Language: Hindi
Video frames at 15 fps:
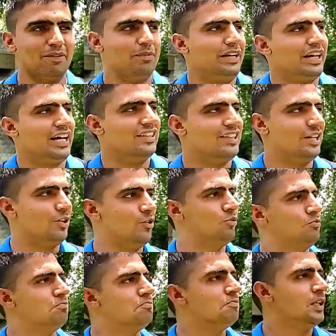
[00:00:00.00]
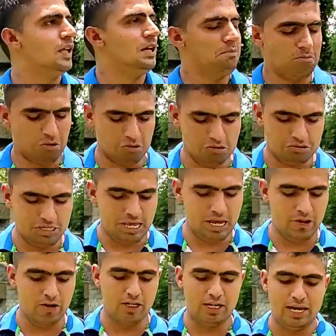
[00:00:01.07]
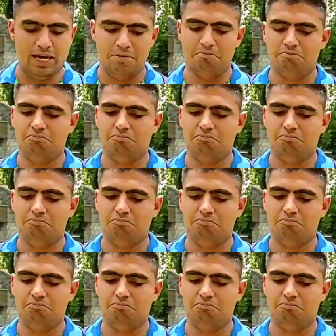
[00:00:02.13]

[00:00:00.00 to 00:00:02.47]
लेके अपने खातर रू फोन चला लो गल